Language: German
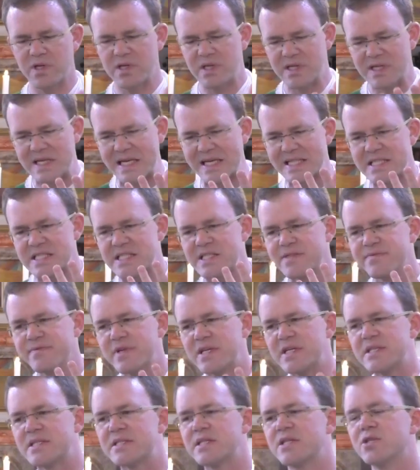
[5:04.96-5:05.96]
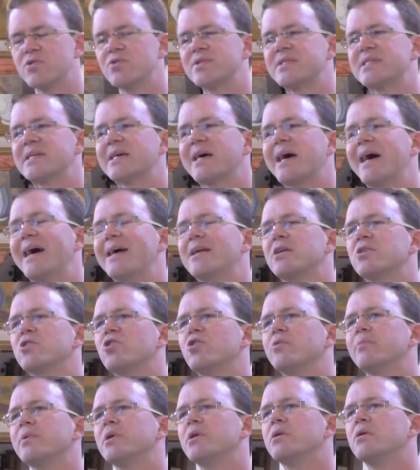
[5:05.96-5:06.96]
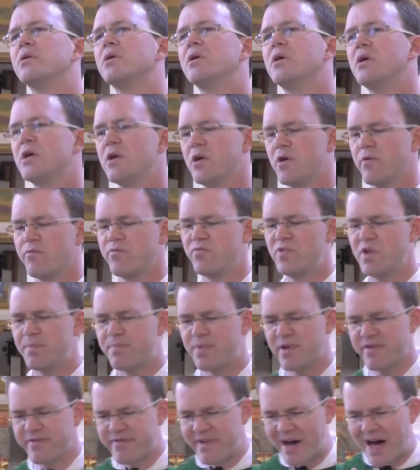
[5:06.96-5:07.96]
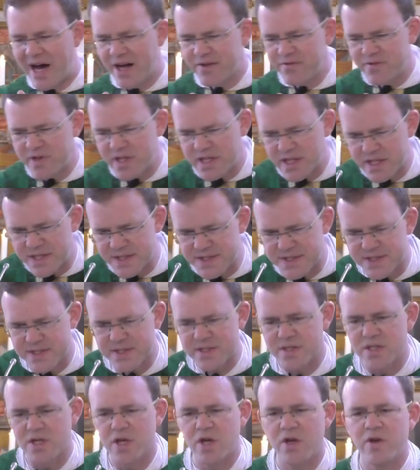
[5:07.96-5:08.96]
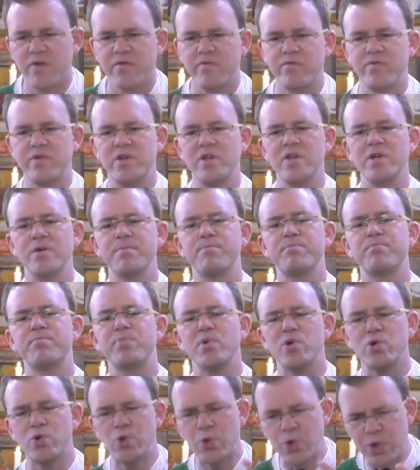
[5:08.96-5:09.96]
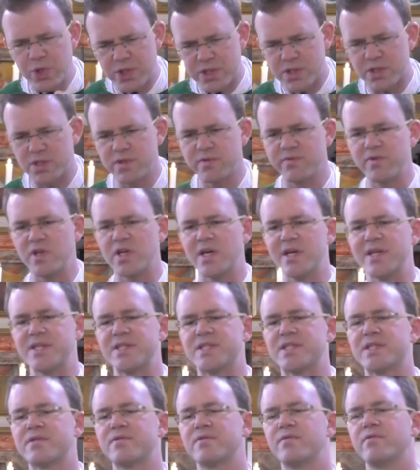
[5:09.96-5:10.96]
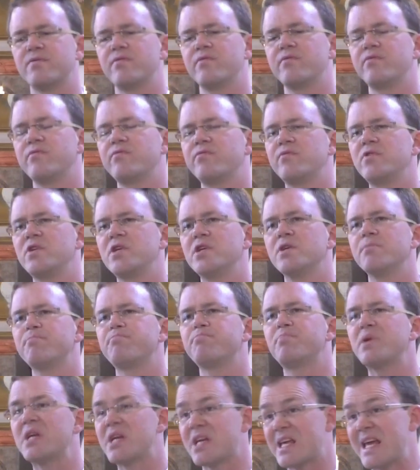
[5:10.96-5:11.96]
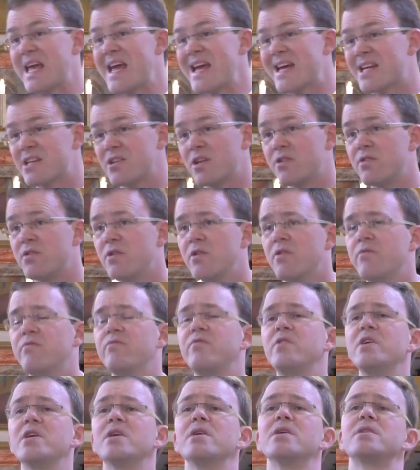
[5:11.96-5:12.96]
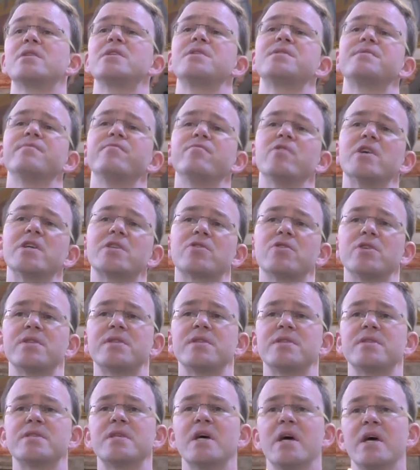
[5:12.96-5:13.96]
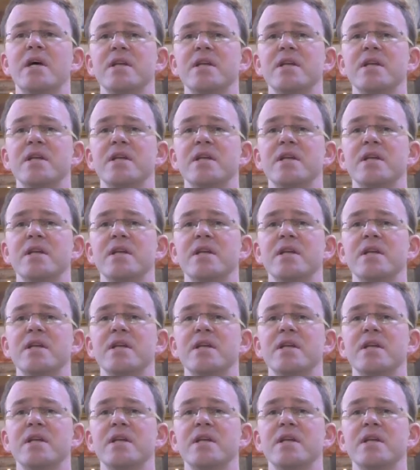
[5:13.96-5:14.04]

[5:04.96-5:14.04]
Lassen wir es in uns hereinkommen. Wie bewahren wir es? Wie behüten wir es? Wie begegnen wir diesem Wort Gottes?